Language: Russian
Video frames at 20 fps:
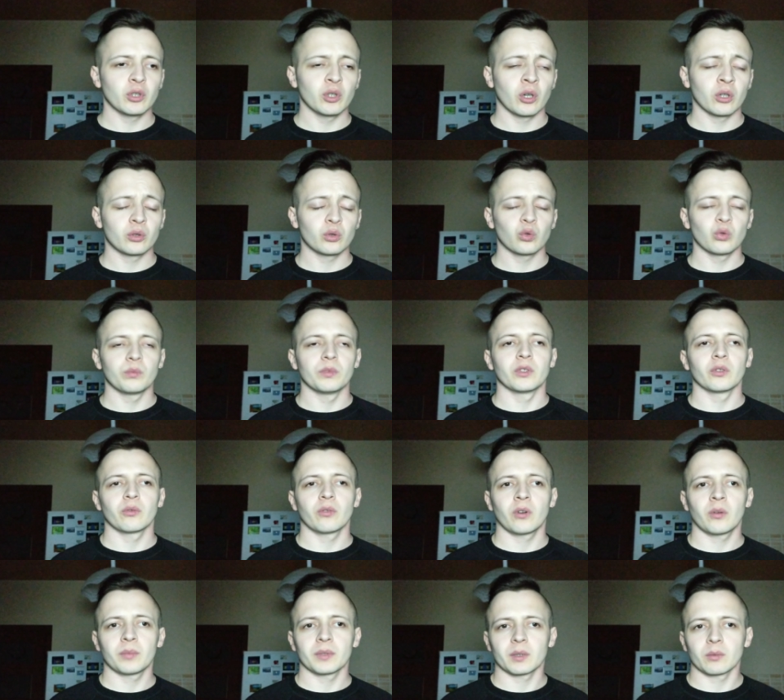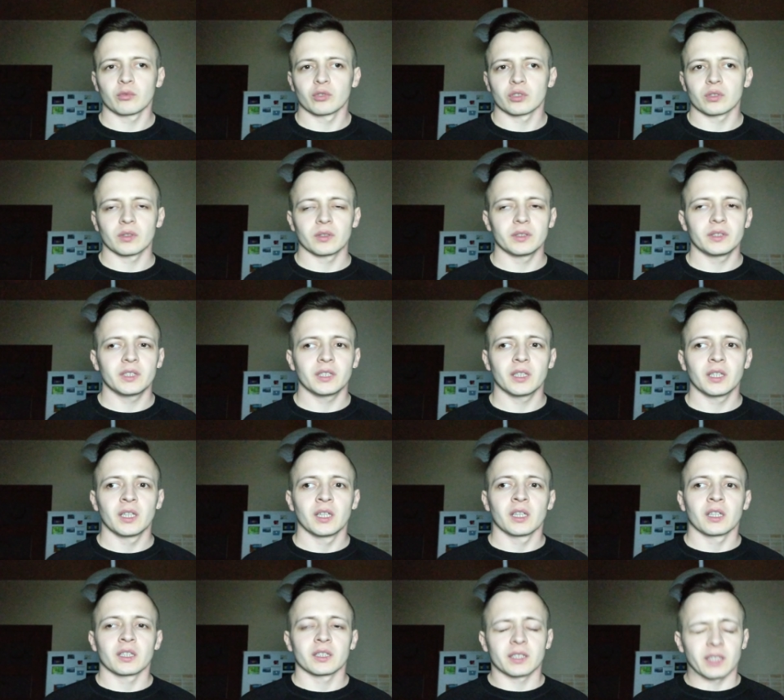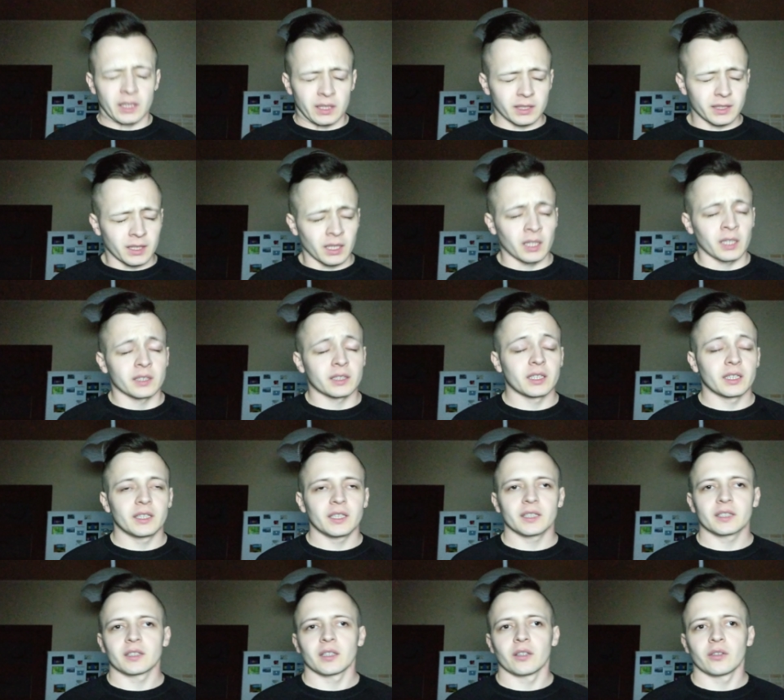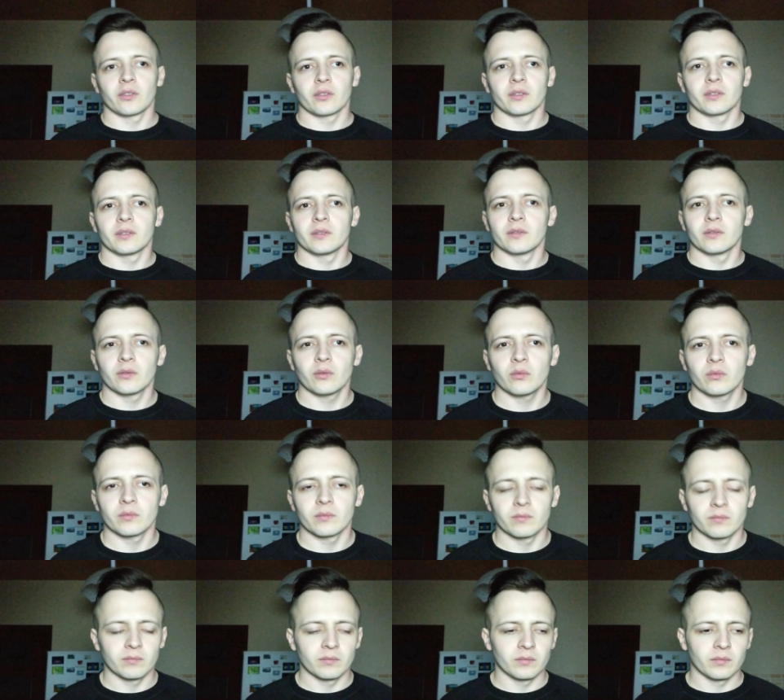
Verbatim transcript: ютубе, но потому что, естественно, ну,